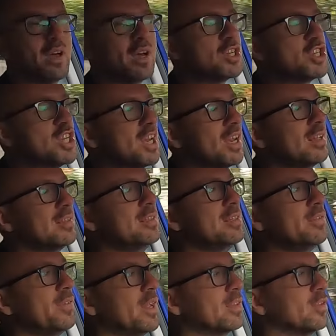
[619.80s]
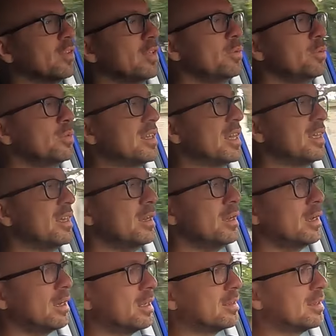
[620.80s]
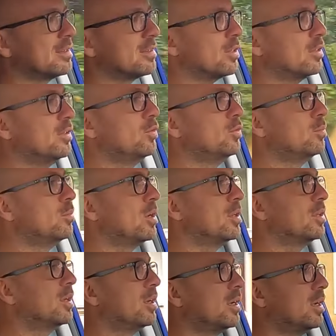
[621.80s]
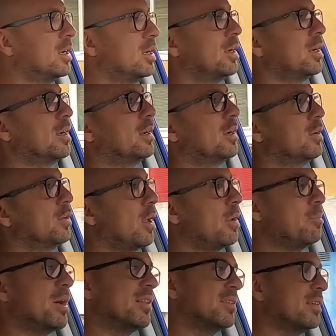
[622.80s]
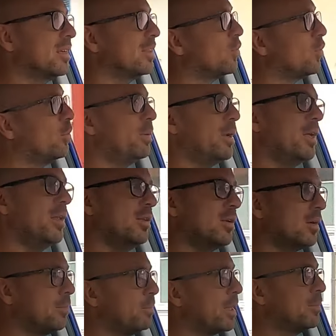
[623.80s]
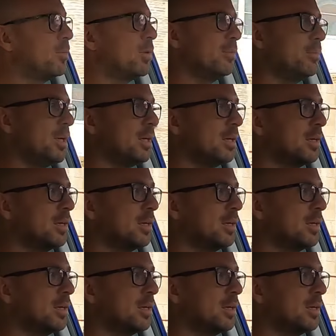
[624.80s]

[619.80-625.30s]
régénératif, là t'en es où Ça y est, euh, t'es sorti du mode euh, la batterie est trop pleine, euh, pas de mode B